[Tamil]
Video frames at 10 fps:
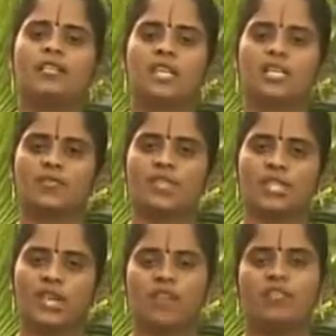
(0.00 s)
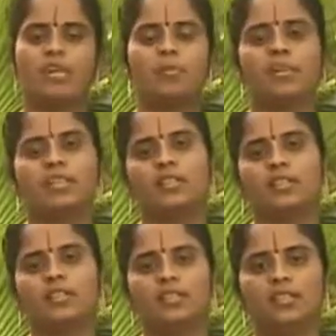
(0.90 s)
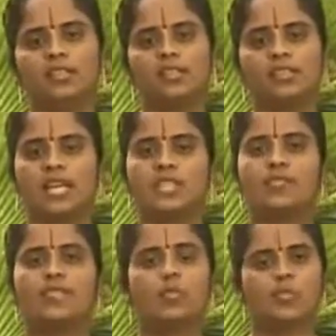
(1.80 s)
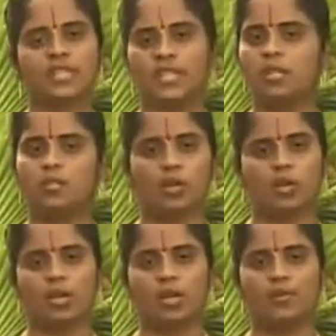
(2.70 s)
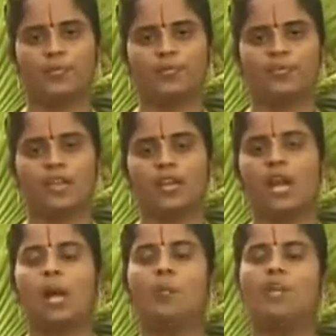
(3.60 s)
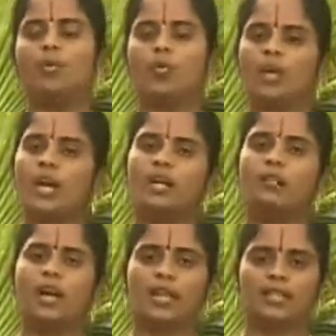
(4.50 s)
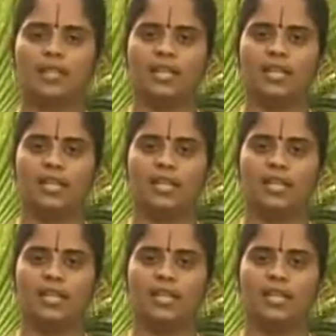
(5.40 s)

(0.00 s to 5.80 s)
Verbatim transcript: சரஸ்வதி தேவியை வழிபடுறதுக்கு சரஸ்வதி பூஜைன்னு நம்ம கொண்டாடுறோம் அப்படி கொண்டாடும் காலத்தில்